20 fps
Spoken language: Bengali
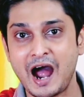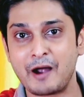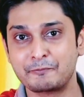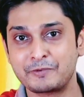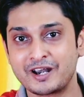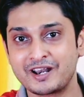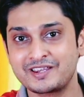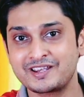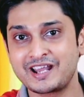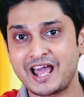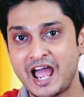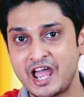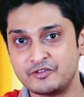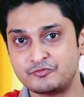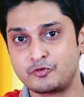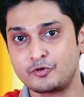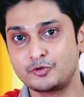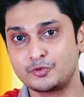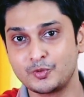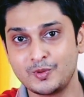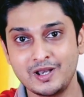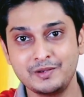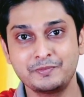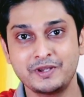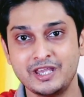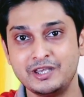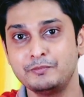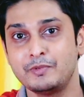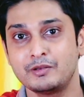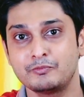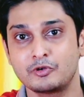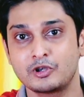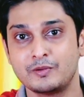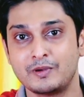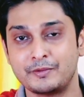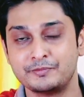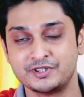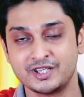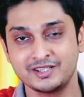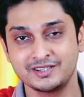আপনারা যারা আইফোন টুয়েলভ কিনবেন
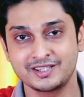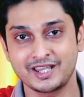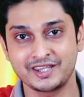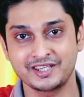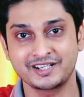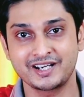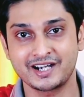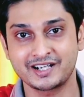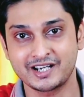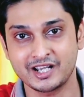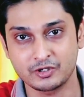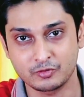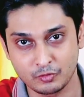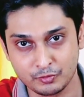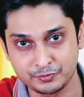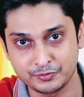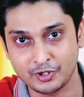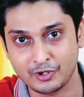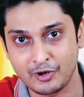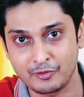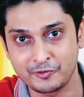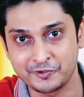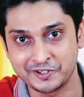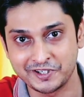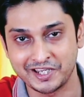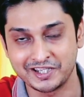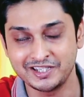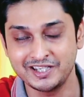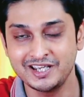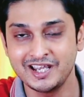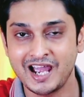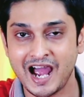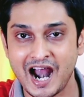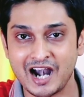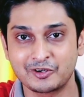বলে ভাবছেন তাদেরকে একটা গুপ্ত খবর দিয়ে দিই